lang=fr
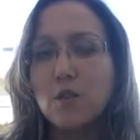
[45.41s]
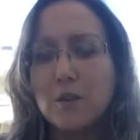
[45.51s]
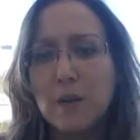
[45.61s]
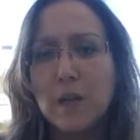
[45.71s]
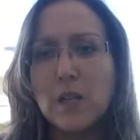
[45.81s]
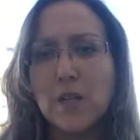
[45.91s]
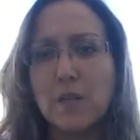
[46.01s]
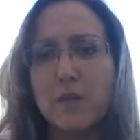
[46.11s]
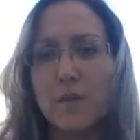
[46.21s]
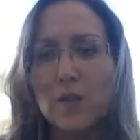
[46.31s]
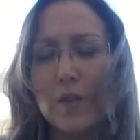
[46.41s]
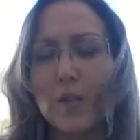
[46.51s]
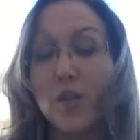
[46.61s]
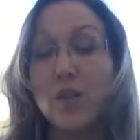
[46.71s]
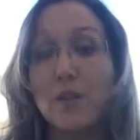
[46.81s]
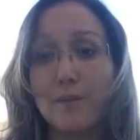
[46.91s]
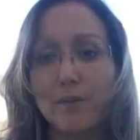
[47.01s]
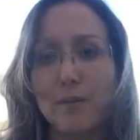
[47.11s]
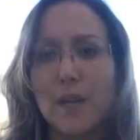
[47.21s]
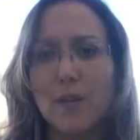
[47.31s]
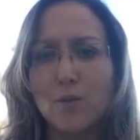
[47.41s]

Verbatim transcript: de démarrer une activité chez vous,